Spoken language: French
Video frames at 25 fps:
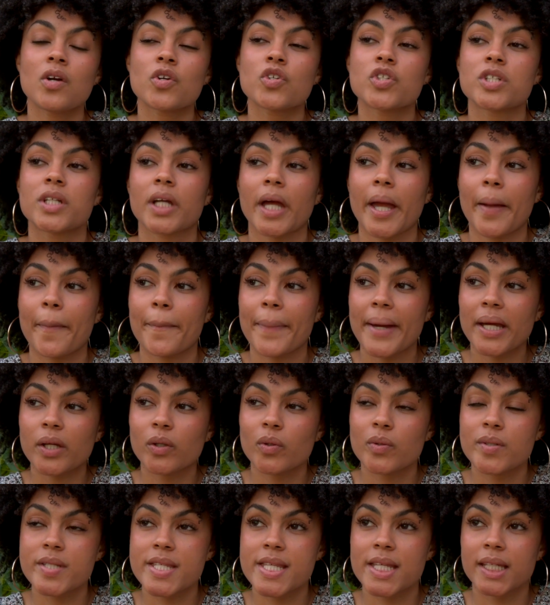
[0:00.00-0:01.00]
Je dirais pas
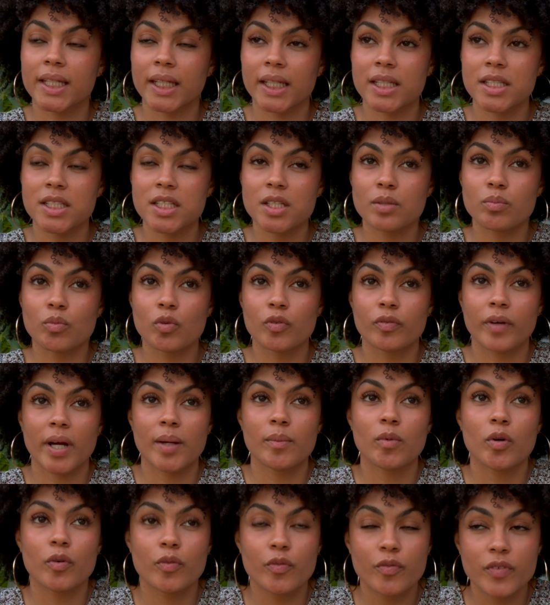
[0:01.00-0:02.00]
que ces critiques m'ont
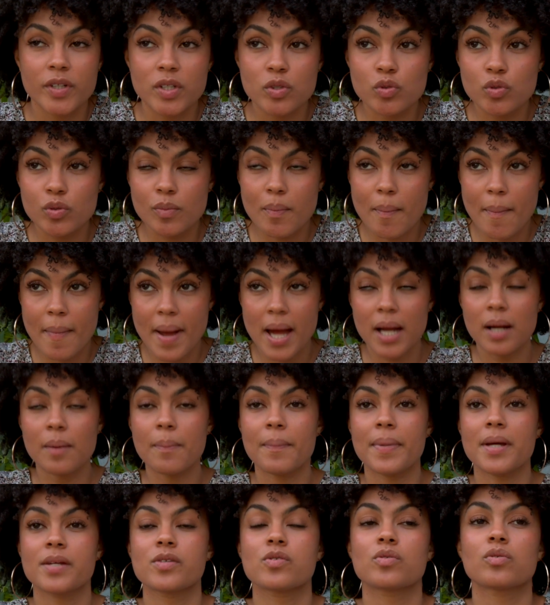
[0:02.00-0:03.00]
vraiment fait du
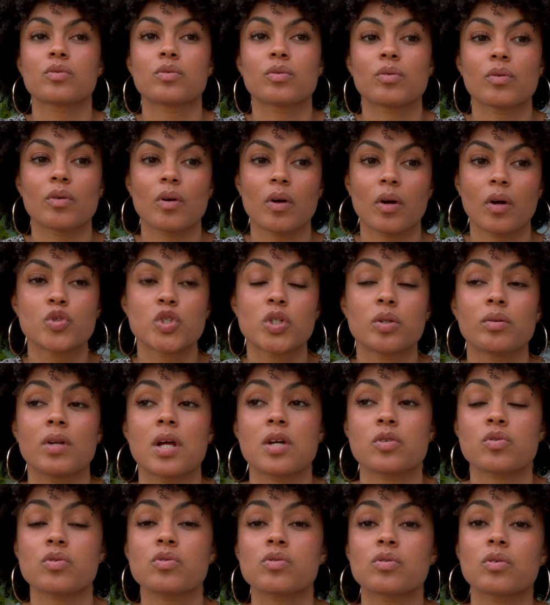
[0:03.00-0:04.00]
mal parce que j'ai eu
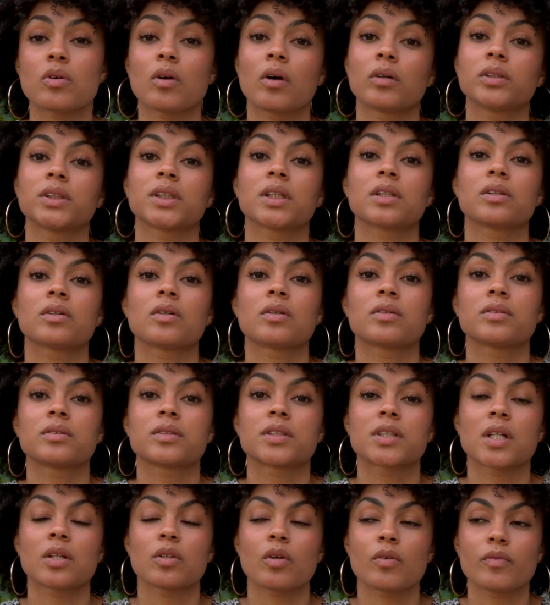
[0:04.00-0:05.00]
la chance de grandir
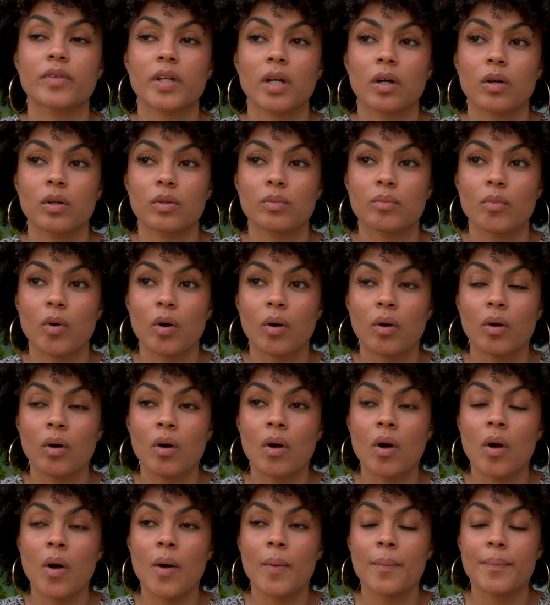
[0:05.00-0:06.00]
dans un environnement
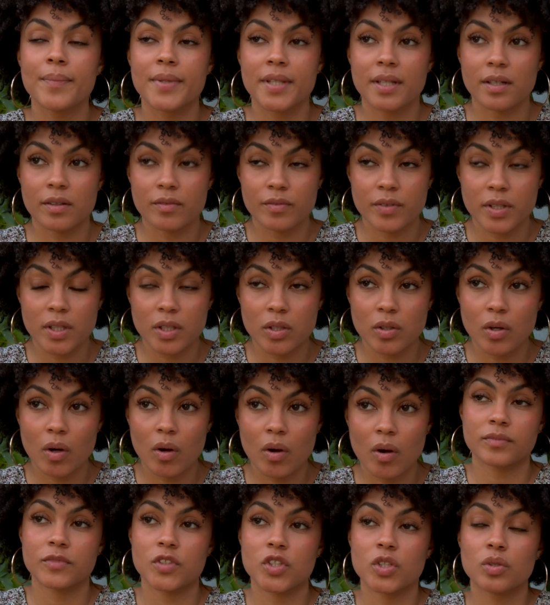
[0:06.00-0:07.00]

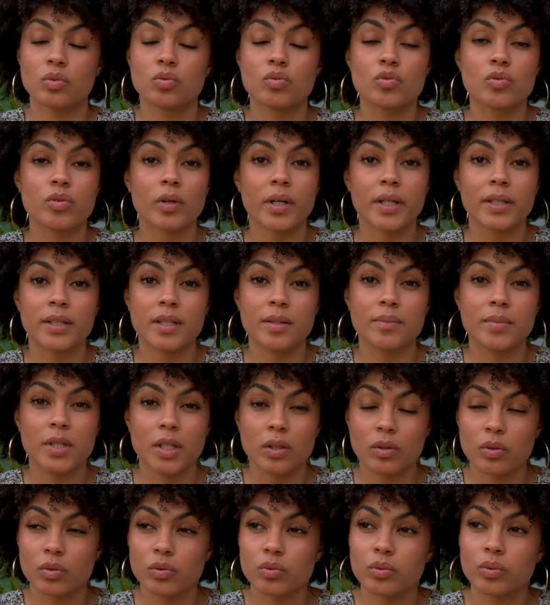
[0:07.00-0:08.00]
bienveillant. J'ai toujours été
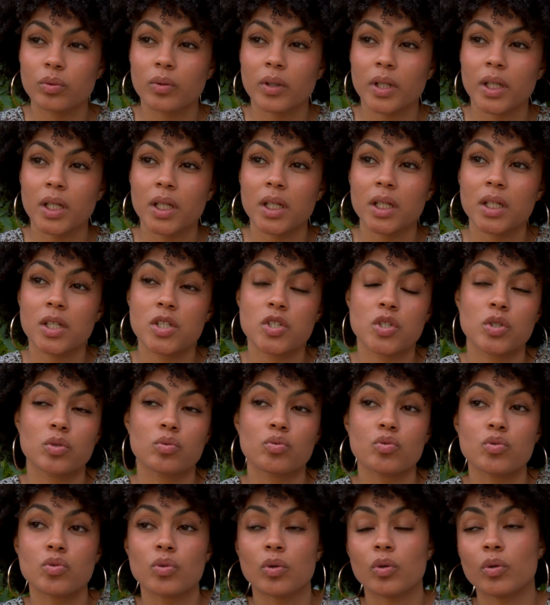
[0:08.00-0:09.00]
bien entourée et j'ai
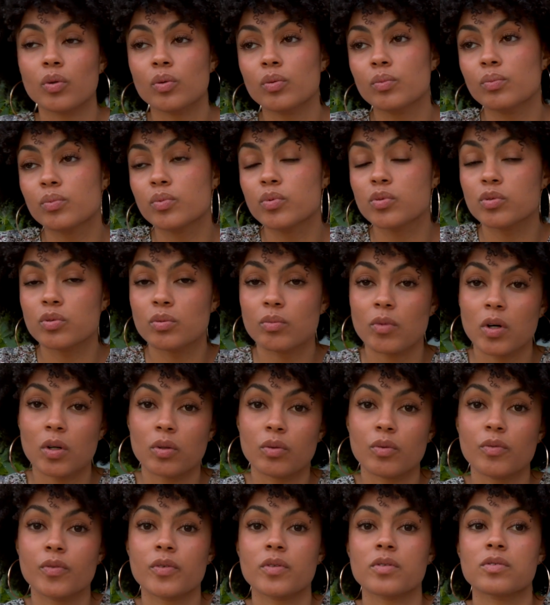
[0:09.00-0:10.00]
toujours eu plus ou moins
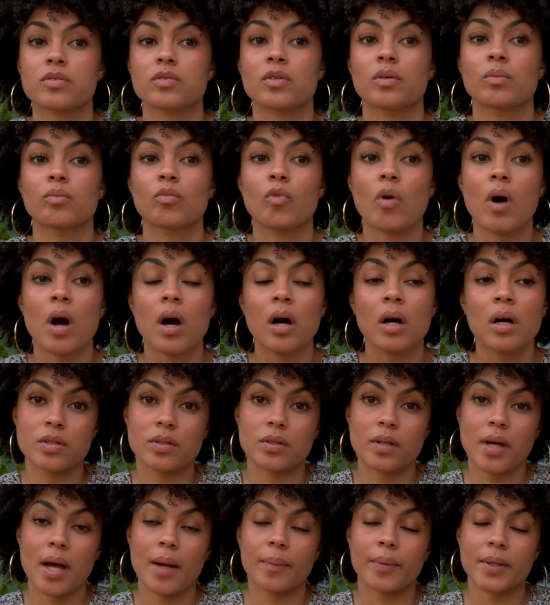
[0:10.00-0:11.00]
confiance en moi.
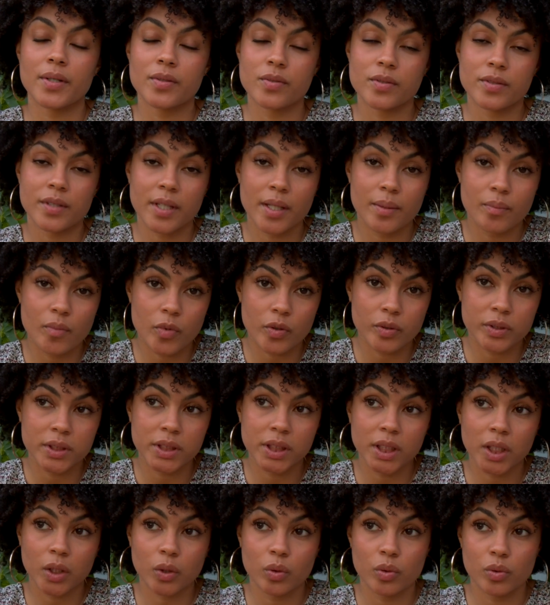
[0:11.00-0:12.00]
Après, ce serait
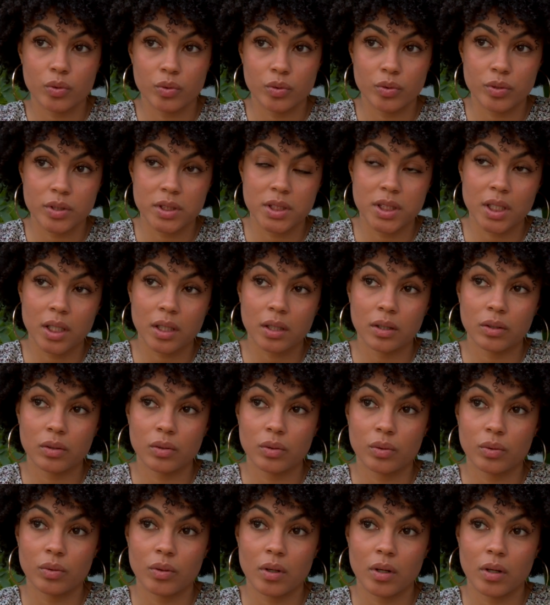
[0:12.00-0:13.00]
mentir que de dire
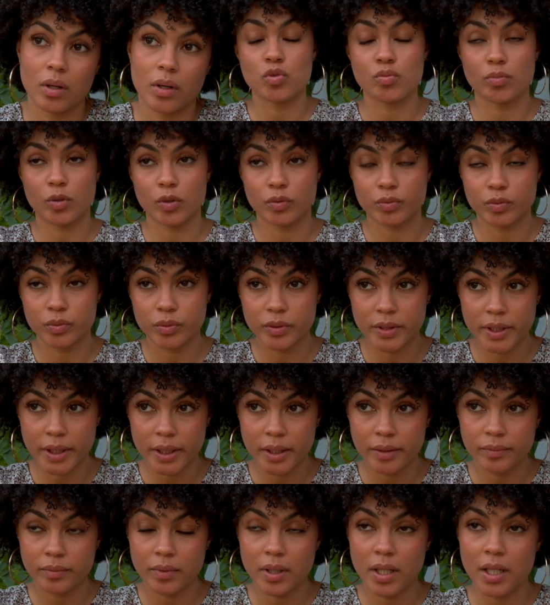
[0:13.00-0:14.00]
que euh, je m'en
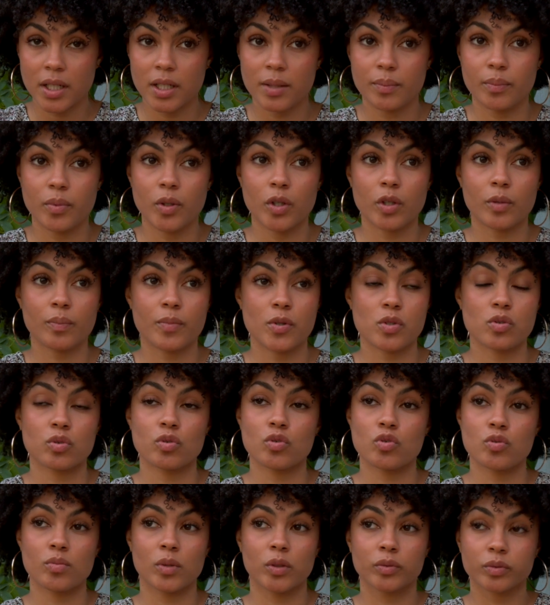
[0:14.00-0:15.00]
foutais à l'époque parce
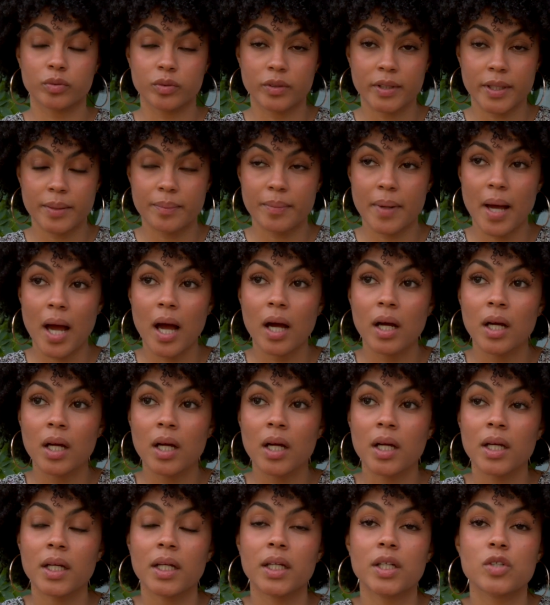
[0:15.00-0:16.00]
que je m'en foutais pas
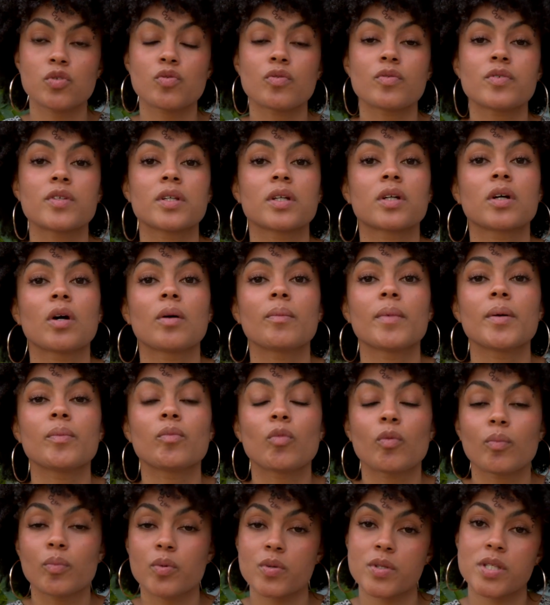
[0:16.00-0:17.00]
et je faisais quand
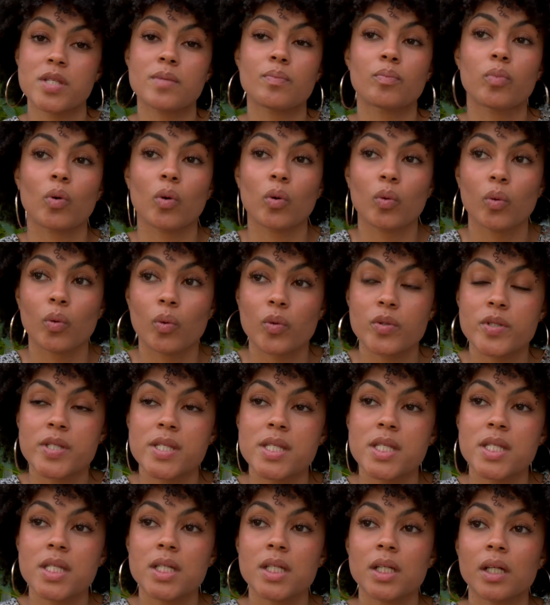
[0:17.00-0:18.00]
même mon possible pour
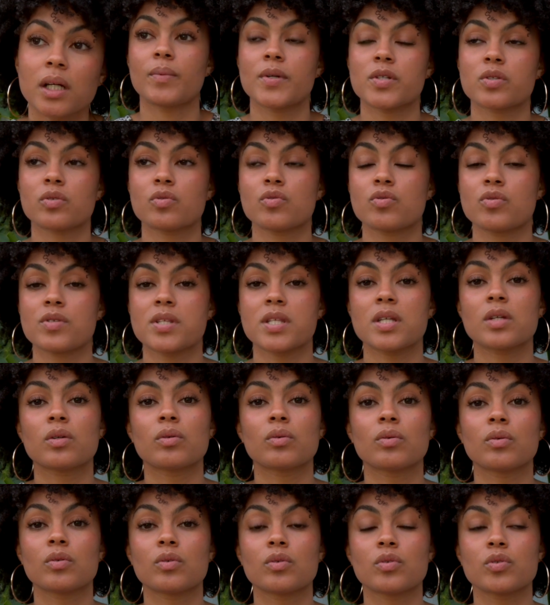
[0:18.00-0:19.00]
grossir parce que je sais
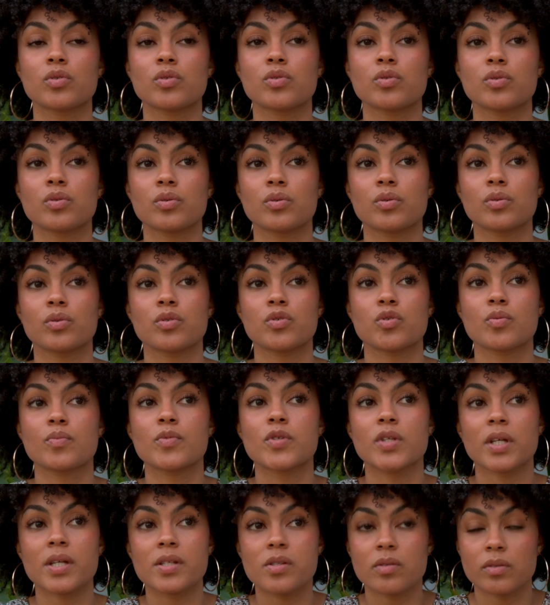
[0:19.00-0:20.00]
que je,
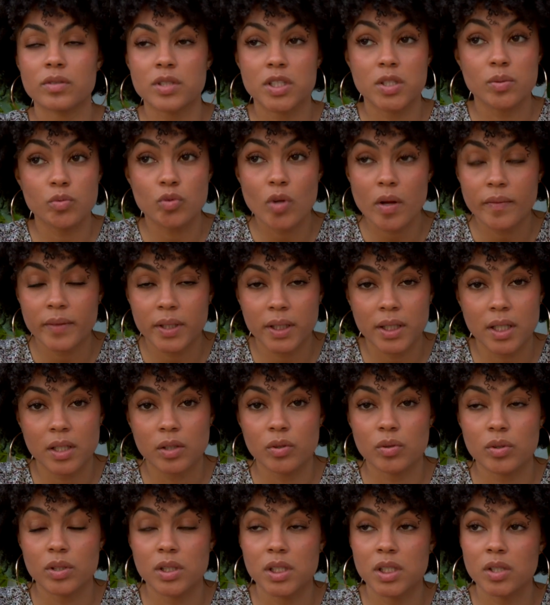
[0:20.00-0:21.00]
me serais sentie mieux avec
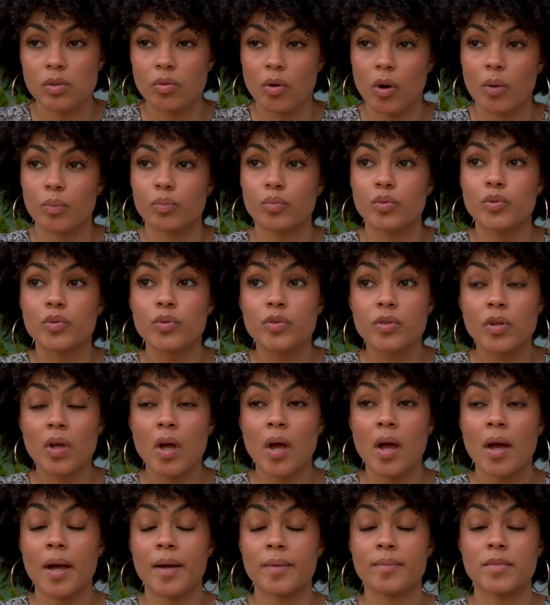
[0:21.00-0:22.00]
quelques kilos en plus,
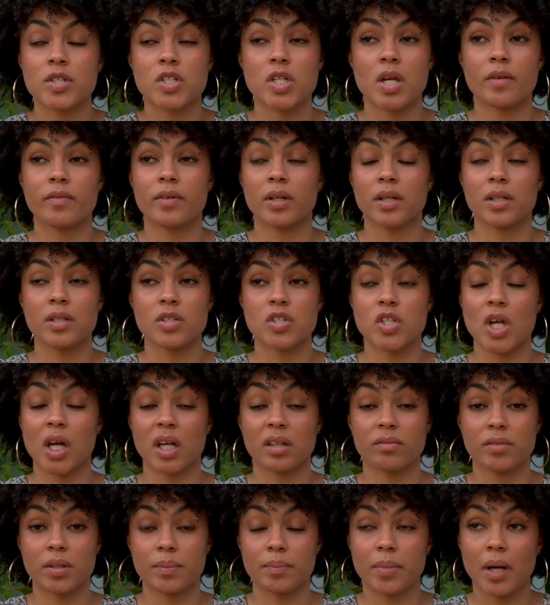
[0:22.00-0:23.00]
mais
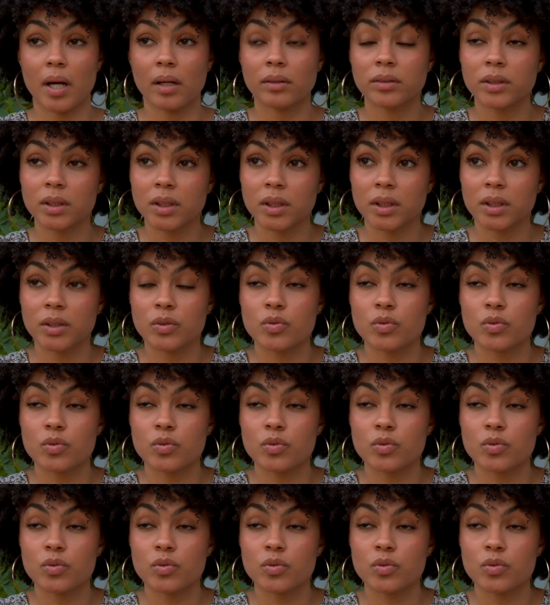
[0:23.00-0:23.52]
j'arrivais pas.